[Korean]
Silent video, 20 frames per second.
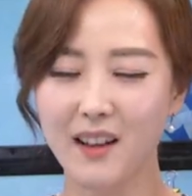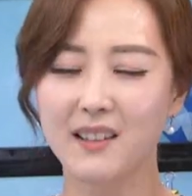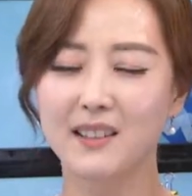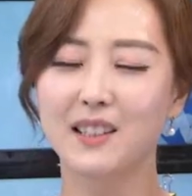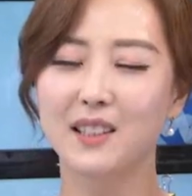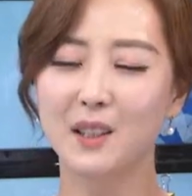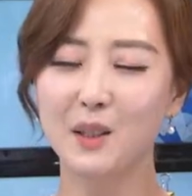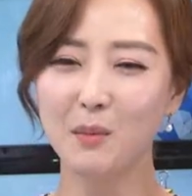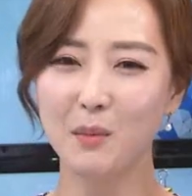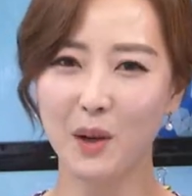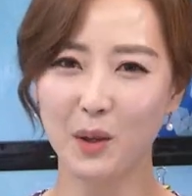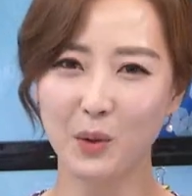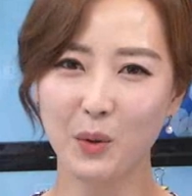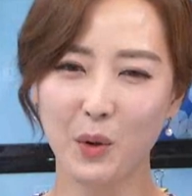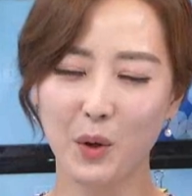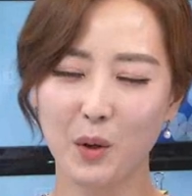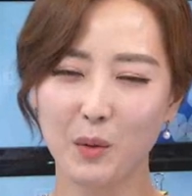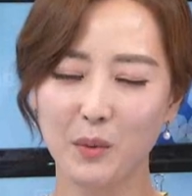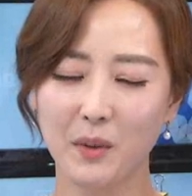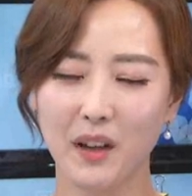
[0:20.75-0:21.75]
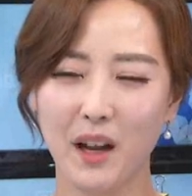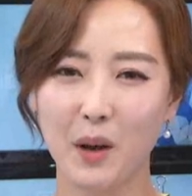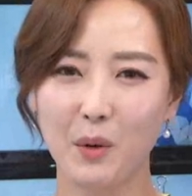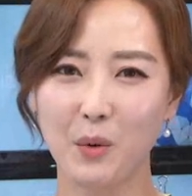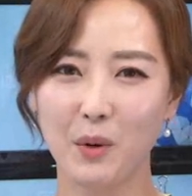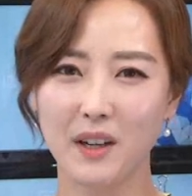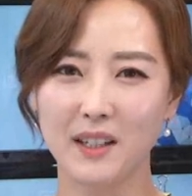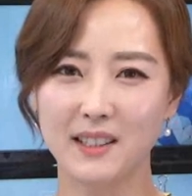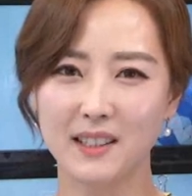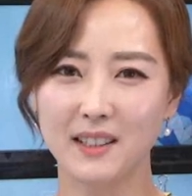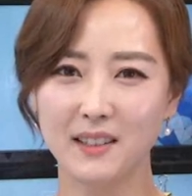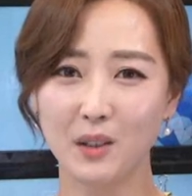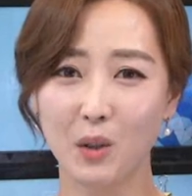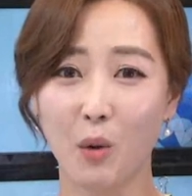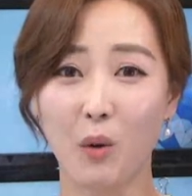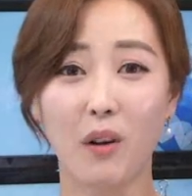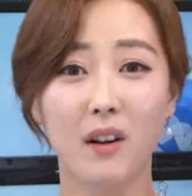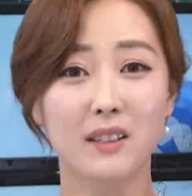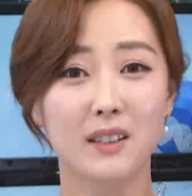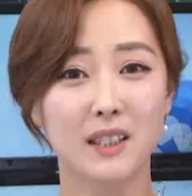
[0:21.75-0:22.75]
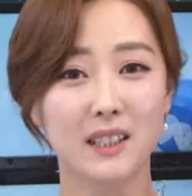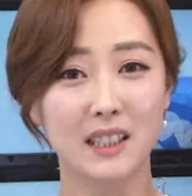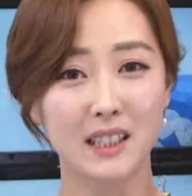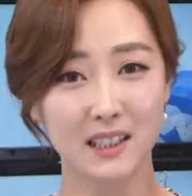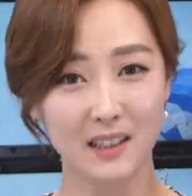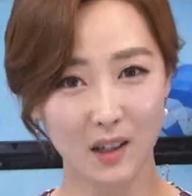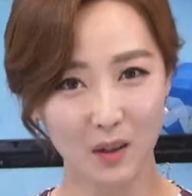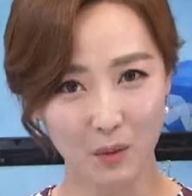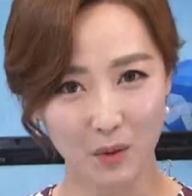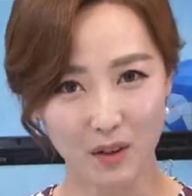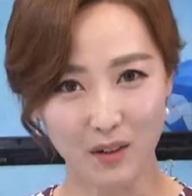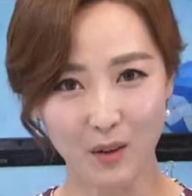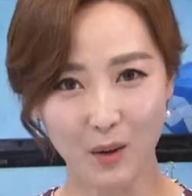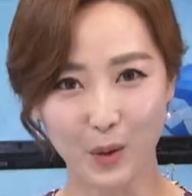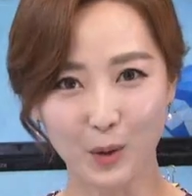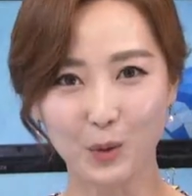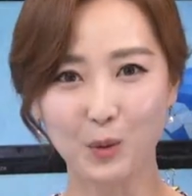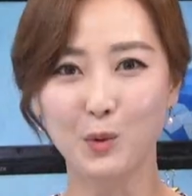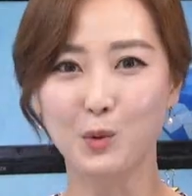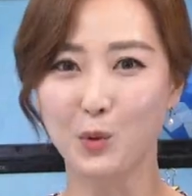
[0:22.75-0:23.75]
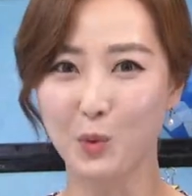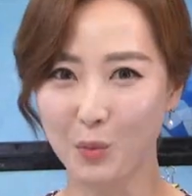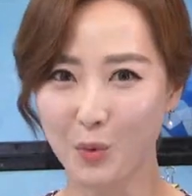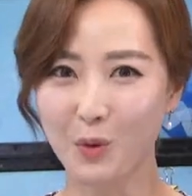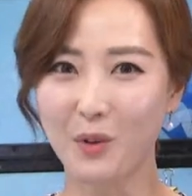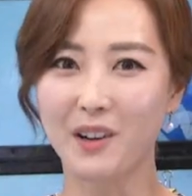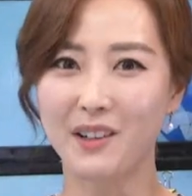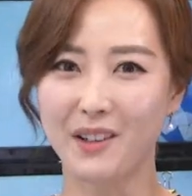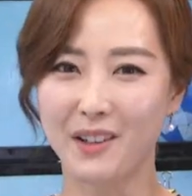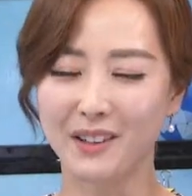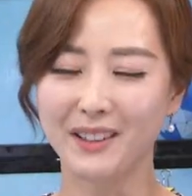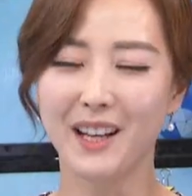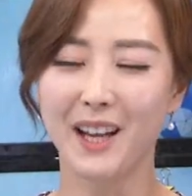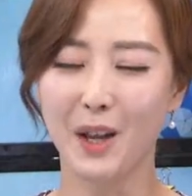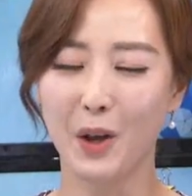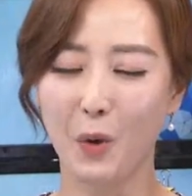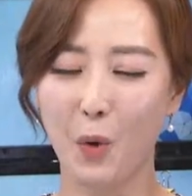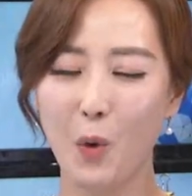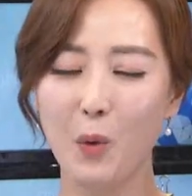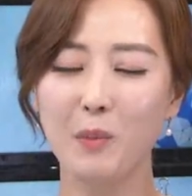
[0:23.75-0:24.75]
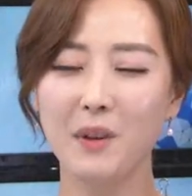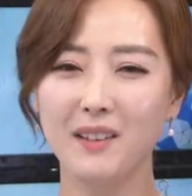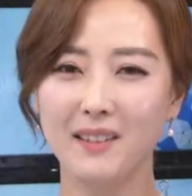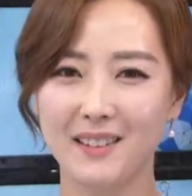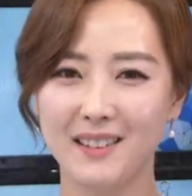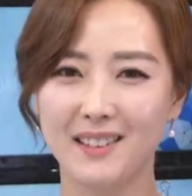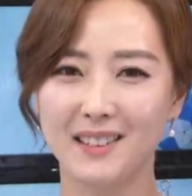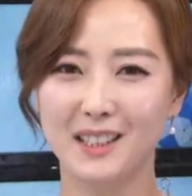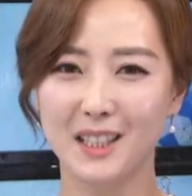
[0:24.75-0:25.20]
지금 바로 여러분이 갖고 계신 여러 가지 시장 관련 또 종목 관련 고민들,